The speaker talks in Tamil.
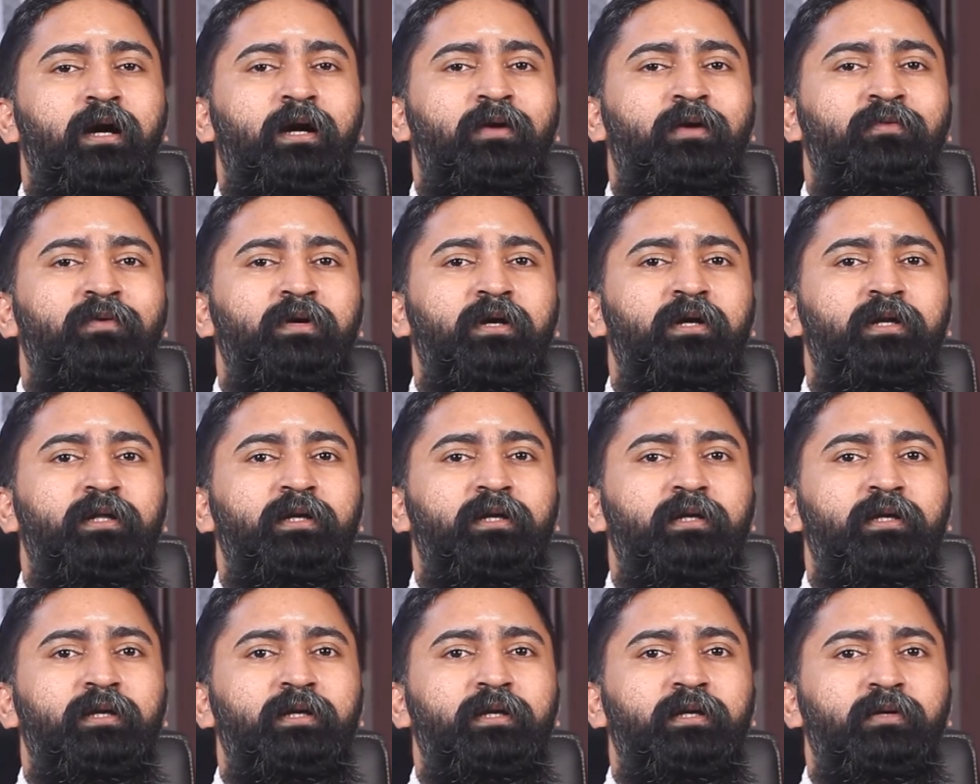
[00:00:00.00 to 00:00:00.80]

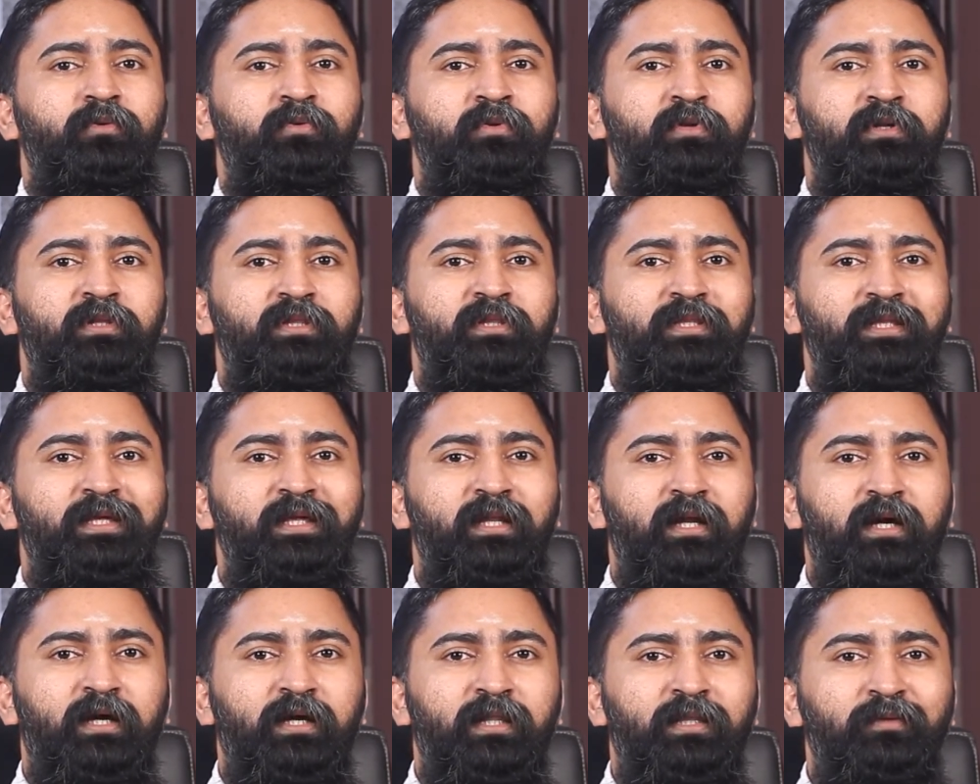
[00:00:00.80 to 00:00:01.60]
அவங்களுக்கு ஒரு
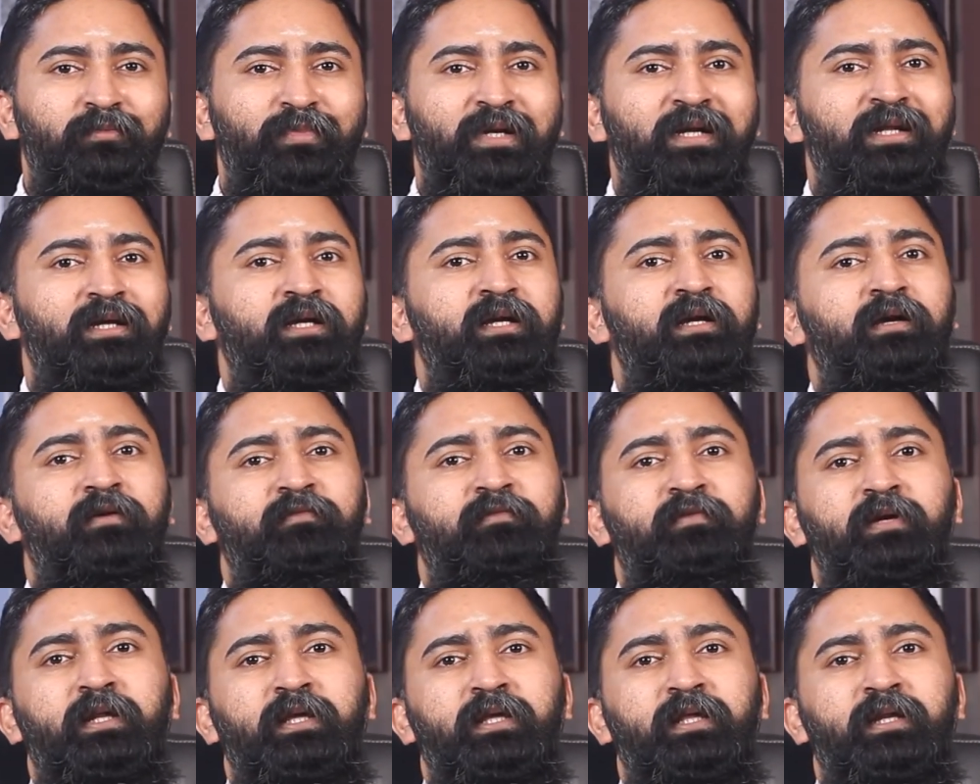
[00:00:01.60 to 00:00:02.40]
தீராத
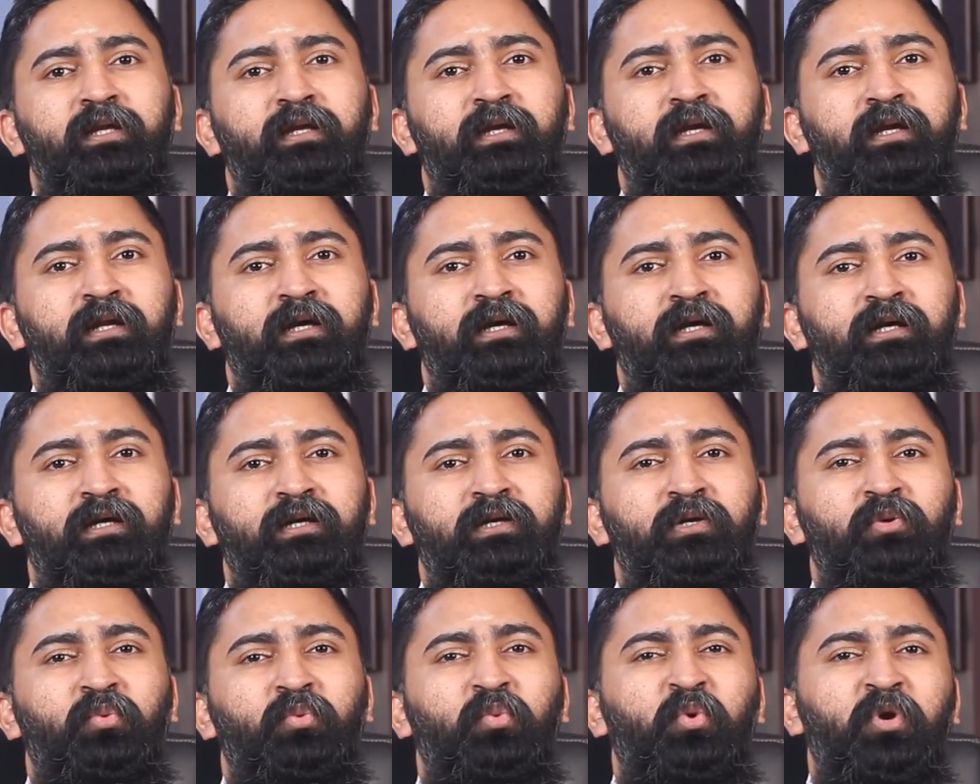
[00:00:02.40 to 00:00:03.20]
மனக்கவலை இருக்கலாம்
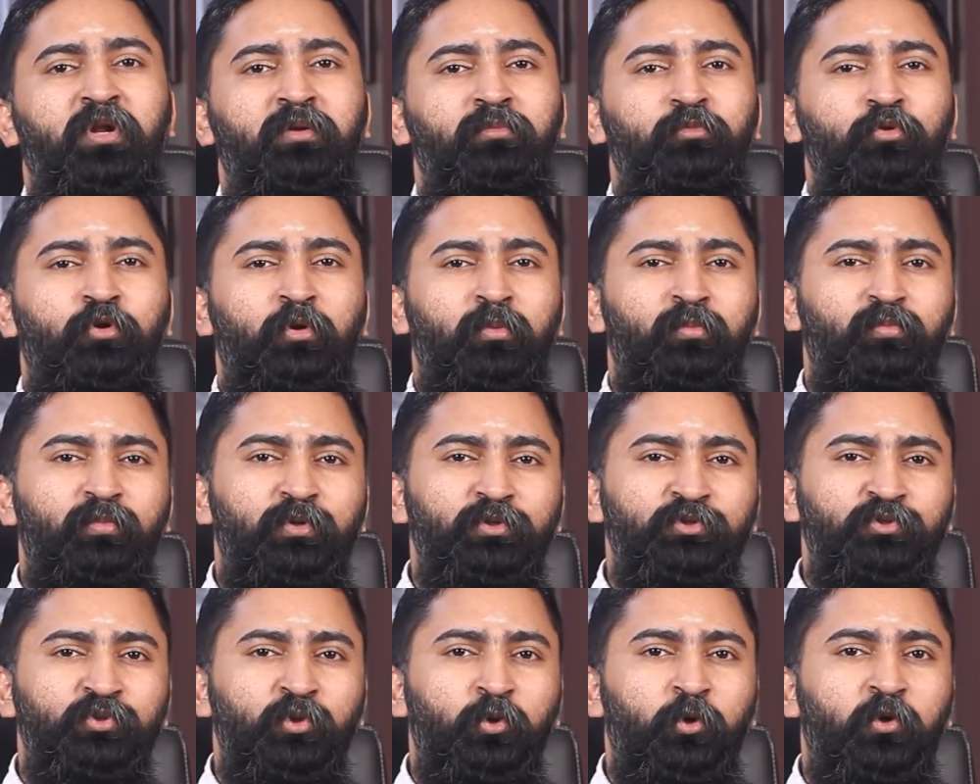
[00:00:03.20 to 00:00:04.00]
உடம்பு ரொம்ப
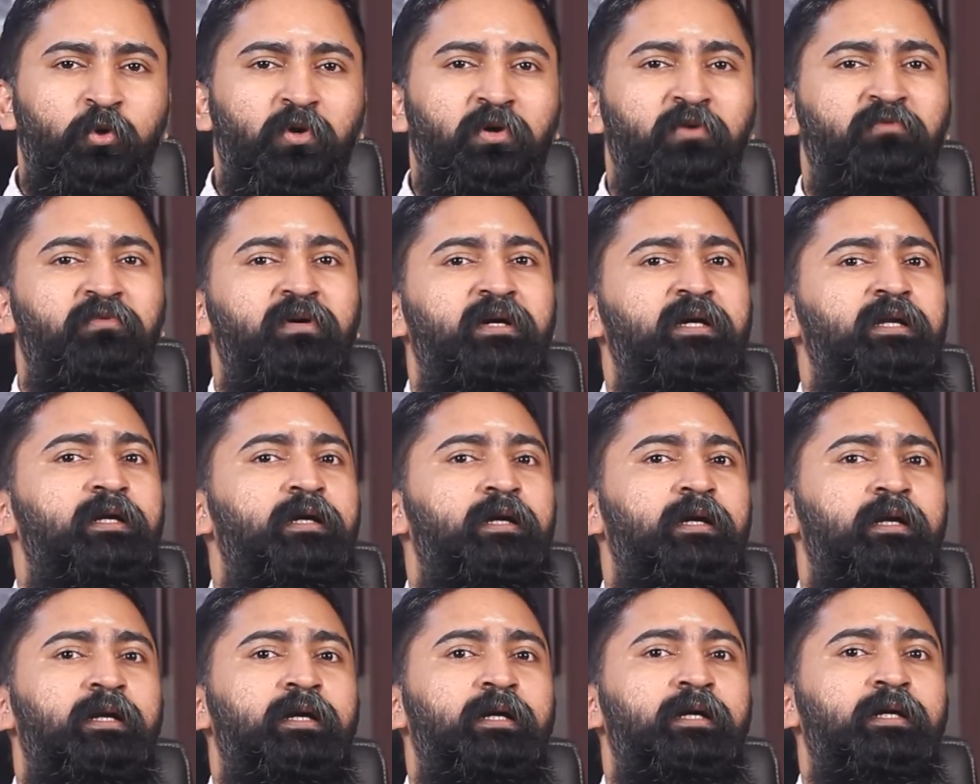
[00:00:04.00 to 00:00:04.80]
சோர்வாக
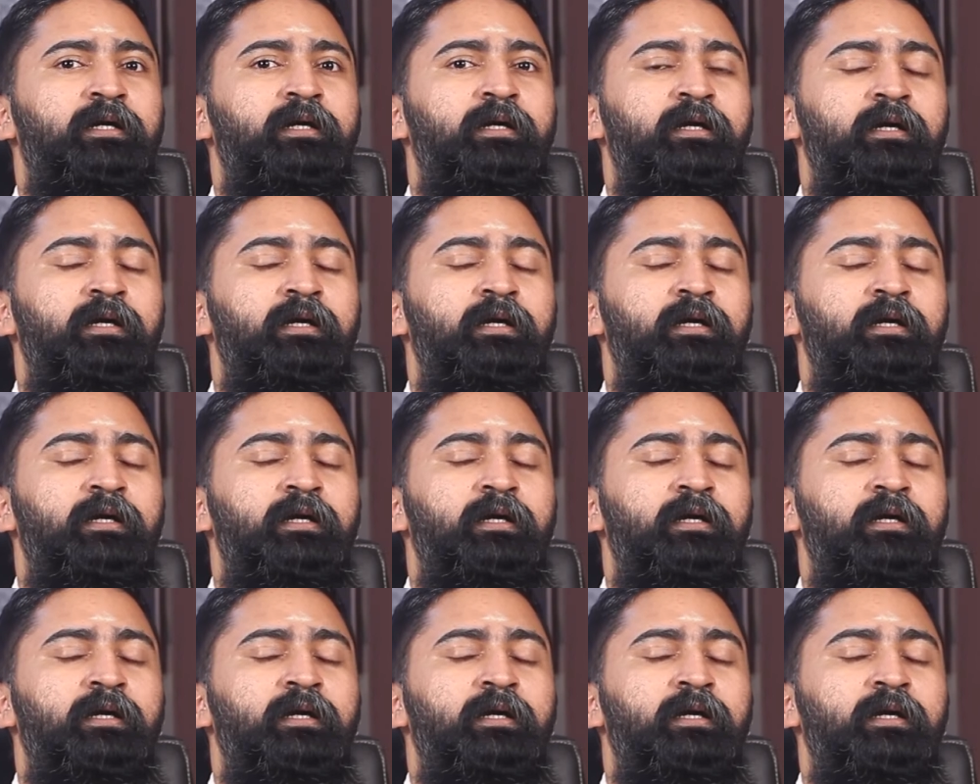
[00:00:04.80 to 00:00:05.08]
இருக்கலாம்